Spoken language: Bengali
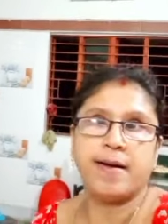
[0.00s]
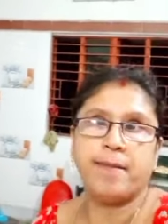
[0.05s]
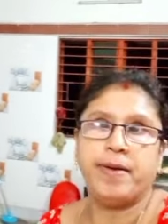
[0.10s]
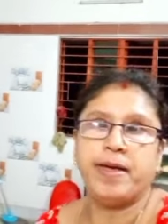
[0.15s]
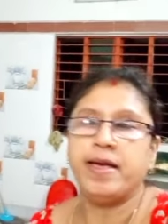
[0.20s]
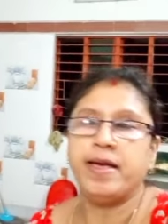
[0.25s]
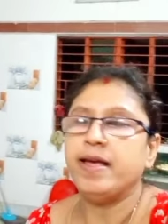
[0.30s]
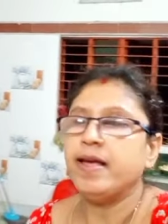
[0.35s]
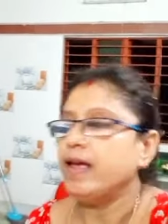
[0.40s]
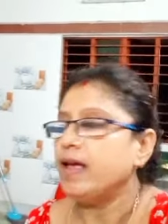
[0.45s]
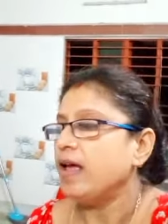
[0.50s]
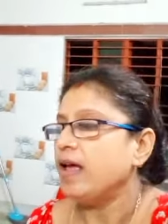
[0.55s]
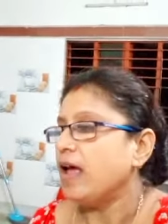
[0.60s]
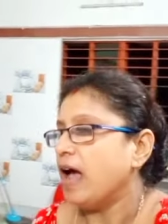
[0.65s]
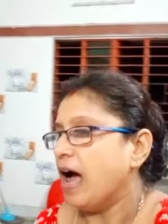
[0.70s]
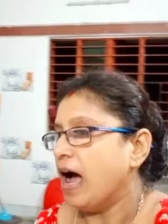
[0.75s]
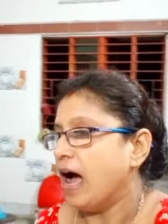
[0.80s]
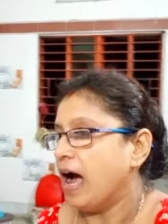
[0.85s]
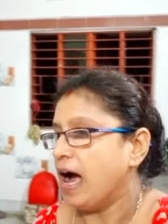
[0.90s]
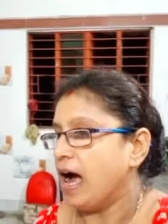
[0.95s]
খাবে
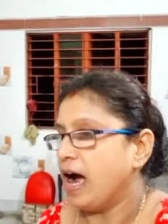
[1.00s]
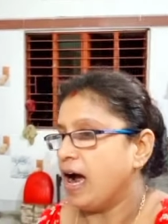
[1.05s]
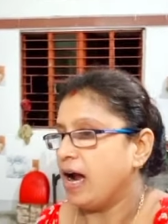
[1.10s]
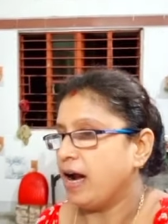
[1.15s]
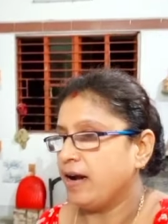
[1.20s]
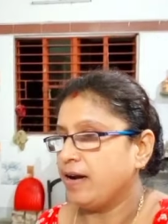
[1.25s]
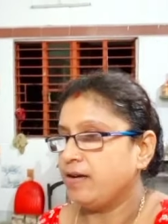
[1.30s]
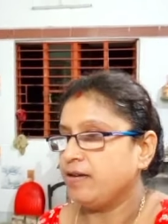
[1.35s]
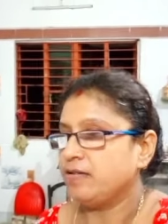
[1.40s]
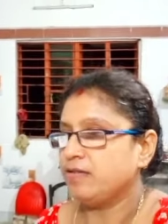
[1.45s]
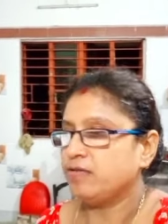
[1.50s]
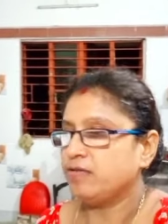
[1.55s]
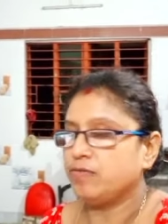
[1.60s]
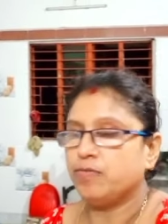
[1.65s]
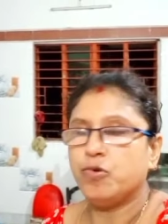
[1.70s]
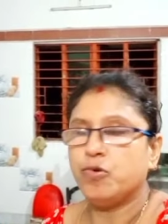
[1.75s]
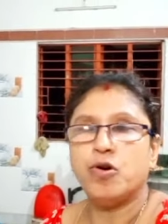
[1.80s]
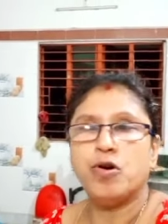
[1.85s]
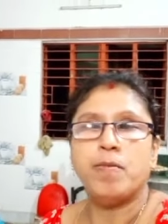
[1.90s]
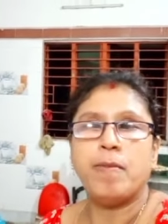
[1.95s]
আর
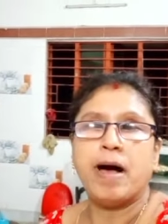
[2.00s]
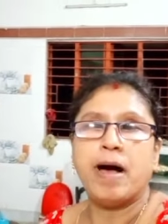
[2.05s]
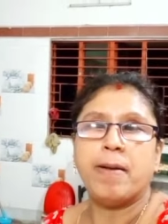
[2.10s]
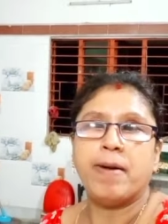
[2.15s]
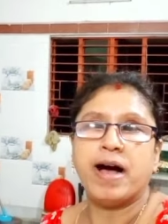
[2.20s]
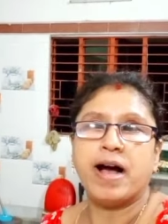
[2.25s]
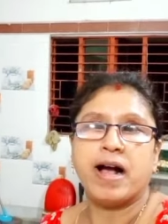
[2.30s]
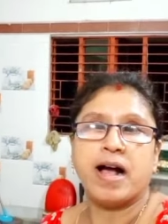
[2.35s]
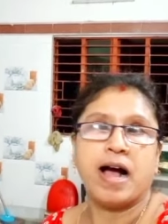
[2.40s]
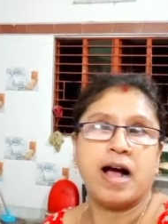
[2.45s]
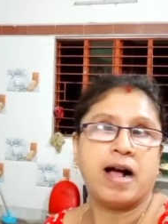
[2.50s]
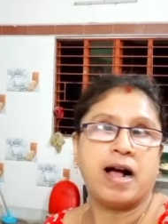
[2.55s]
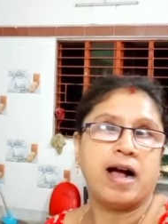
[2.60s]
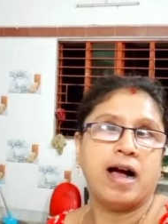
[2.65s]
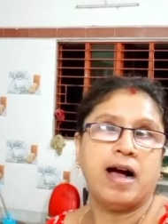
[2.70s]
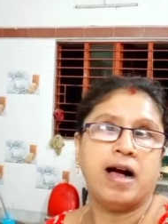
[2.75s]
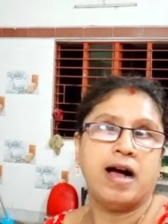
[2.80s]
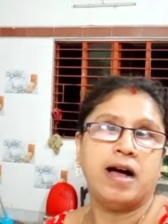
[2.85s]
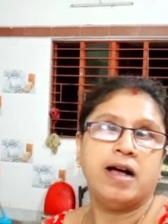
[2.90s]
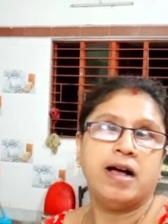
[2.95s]
গোর বাবা
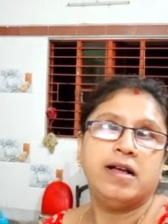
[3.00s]
কাকা